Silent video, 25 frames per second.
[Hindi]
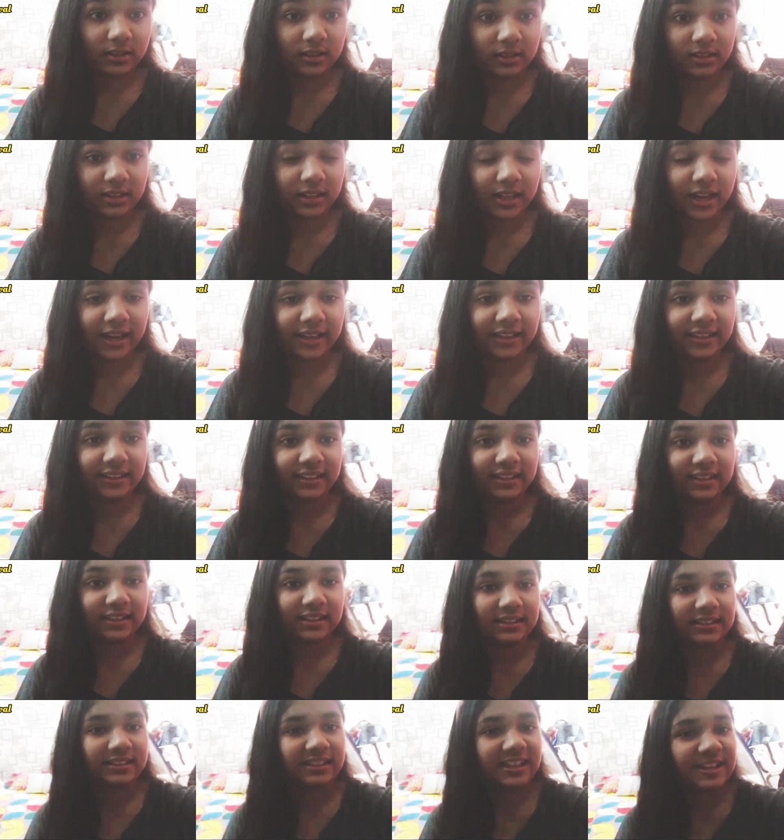
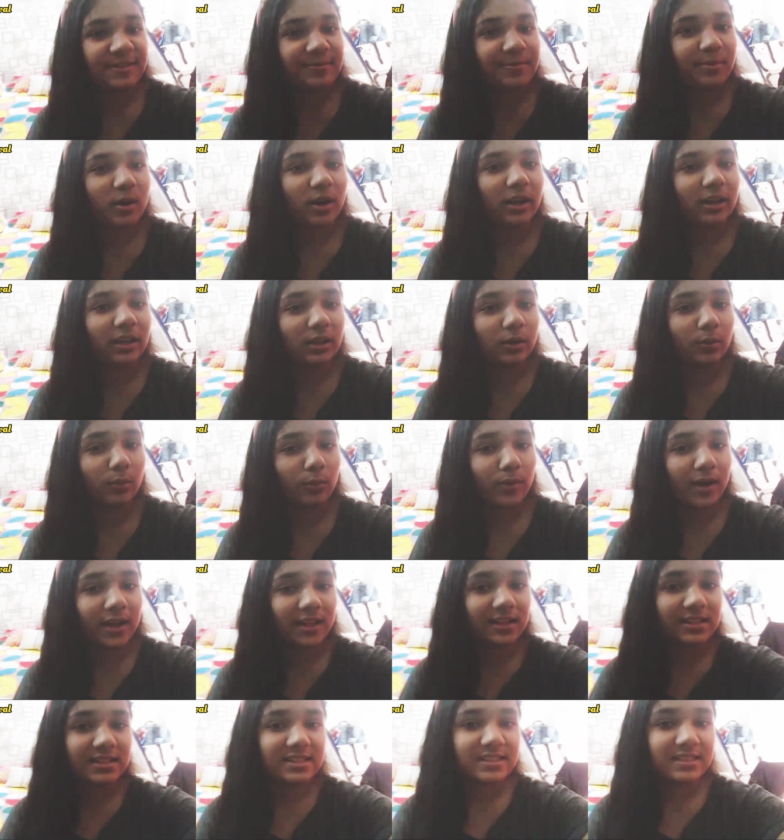
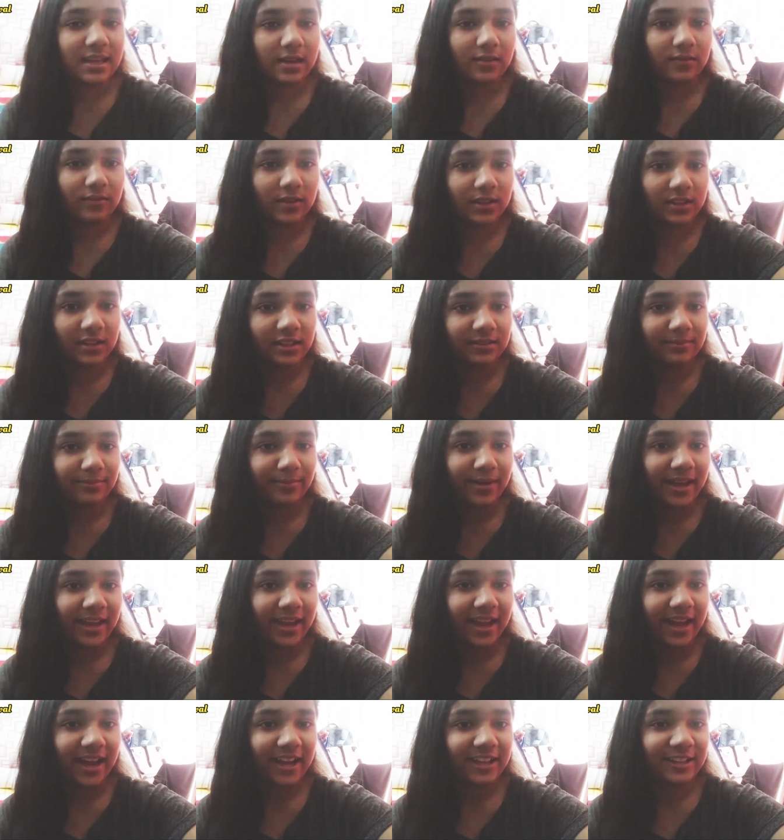93.17 in
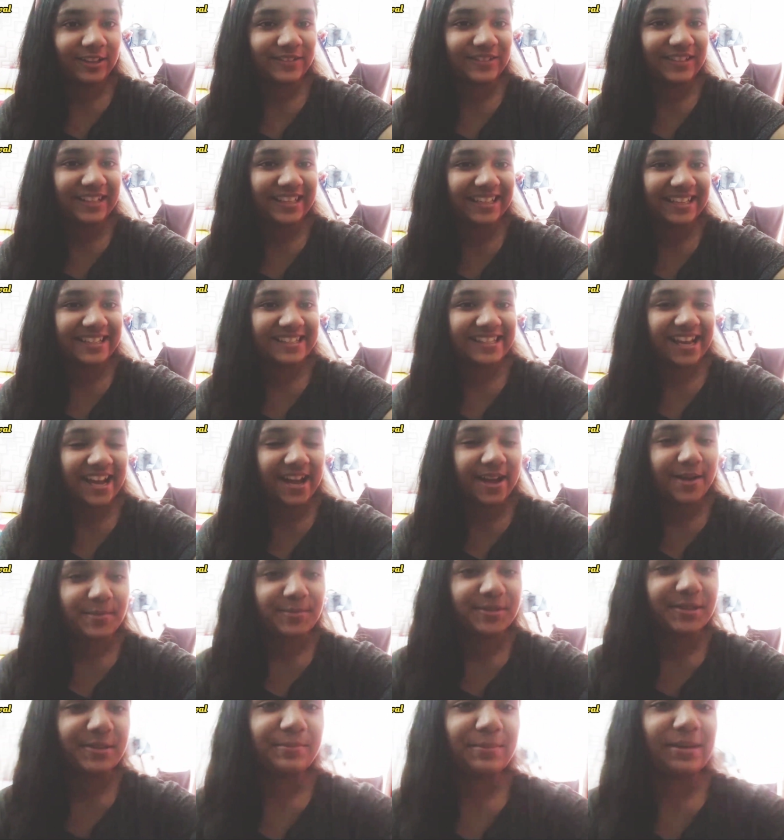my annual
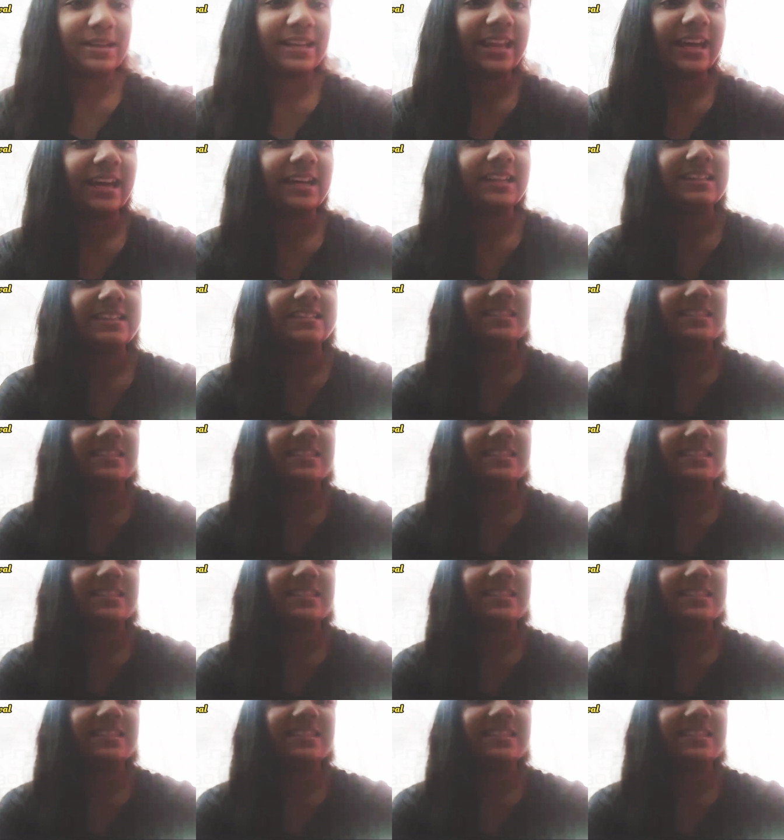exams in my 9th